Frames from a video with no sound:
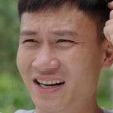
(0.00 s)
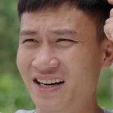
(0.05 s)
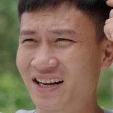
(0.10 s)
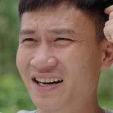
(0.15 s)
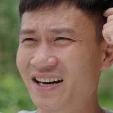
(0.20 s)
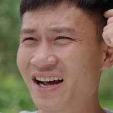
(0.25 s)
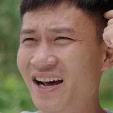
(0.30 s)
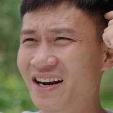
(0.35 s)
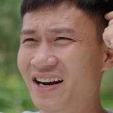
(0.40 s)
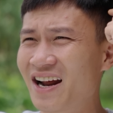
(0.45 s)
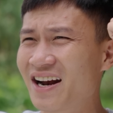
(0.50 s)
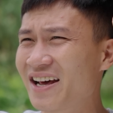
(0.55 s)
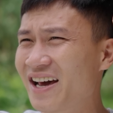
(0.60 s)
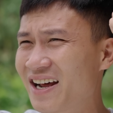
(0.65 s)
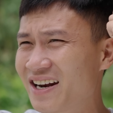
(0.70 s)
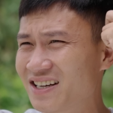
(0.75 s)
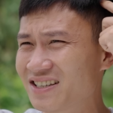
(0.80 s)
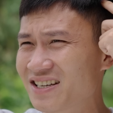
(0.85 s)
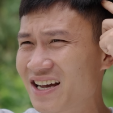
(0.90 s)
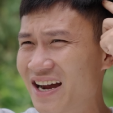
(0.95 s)
đã, đã, đã, đã
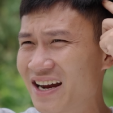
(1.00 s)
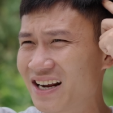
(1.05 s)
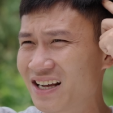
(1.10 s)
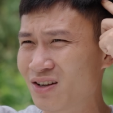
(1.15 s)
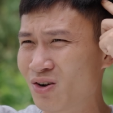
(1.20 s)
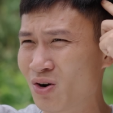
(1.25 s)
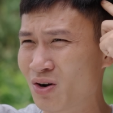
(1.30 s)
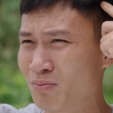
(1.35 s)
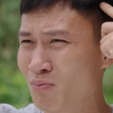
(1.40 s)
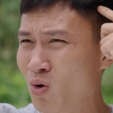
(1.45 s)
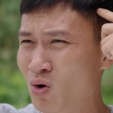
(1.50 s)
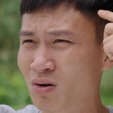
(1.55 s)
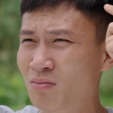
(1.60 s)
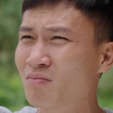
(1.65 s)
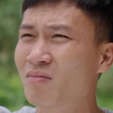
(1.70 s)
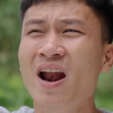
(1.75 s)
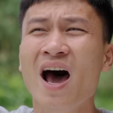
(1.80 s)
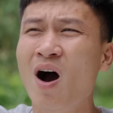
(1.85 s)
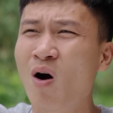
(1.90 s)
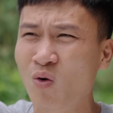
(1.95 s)
đen đã dày này rồi Một
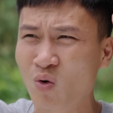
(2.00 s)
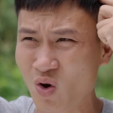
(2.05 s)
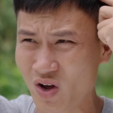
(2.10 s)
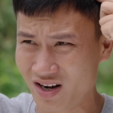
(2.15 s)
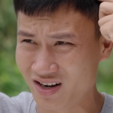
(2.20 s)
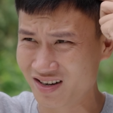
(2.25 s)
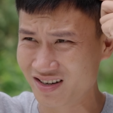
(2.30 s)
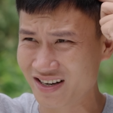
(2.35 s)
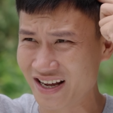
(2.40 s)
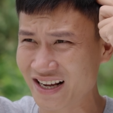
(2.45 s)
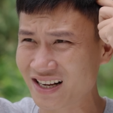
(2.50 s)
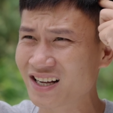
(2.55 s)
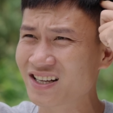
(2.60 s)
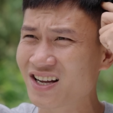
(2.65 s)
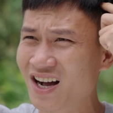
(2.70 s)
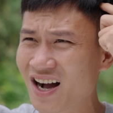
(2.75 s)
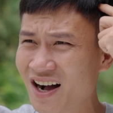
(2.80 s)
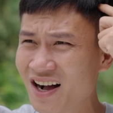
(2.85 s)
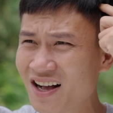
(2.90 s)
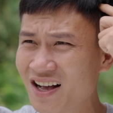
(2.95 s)
đầu luôn Anh thấy
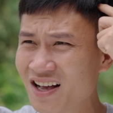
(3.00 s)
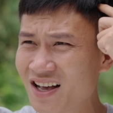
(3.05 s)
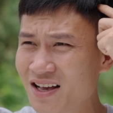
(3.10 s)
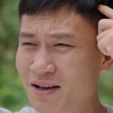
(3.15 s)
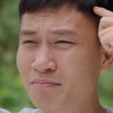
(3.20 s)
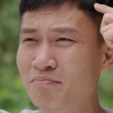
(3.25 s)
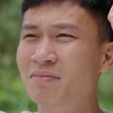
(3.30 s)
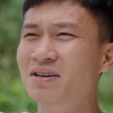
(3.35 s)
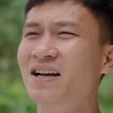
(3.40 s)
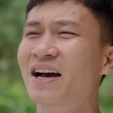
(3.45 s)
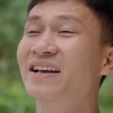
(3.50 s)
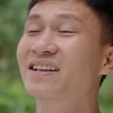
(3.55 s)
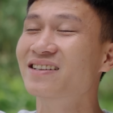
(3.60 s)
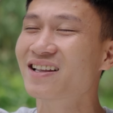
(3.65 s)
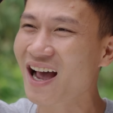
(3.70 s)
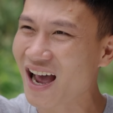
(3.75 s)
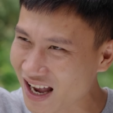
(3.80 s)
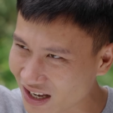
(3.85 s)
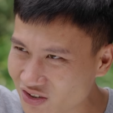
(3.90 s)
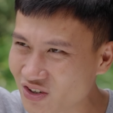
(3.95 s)
chưa Bây giờ anh
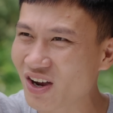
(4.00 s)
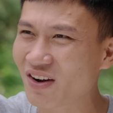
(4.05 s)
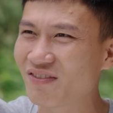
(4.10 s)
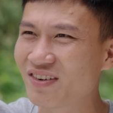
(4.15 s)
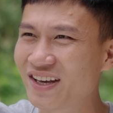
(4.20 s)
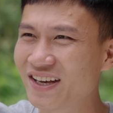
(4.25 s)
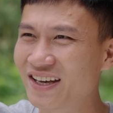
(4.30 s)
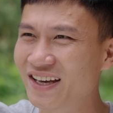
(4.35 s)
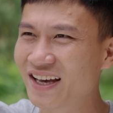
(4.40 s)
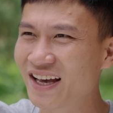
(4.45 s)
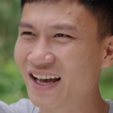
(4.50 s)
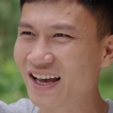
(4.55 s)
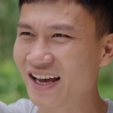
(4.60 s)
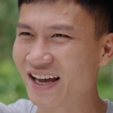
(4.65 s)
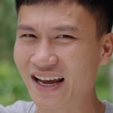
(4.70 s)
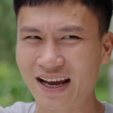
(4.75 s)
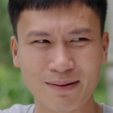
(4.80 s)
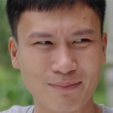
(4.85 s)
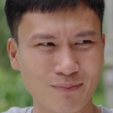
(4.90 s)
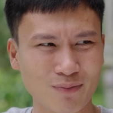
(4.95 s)
tha cho em đi
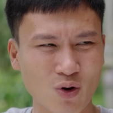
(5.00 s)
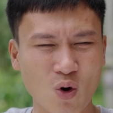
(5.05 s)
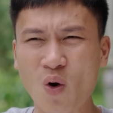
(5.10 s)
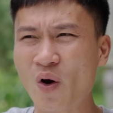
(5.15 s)
Em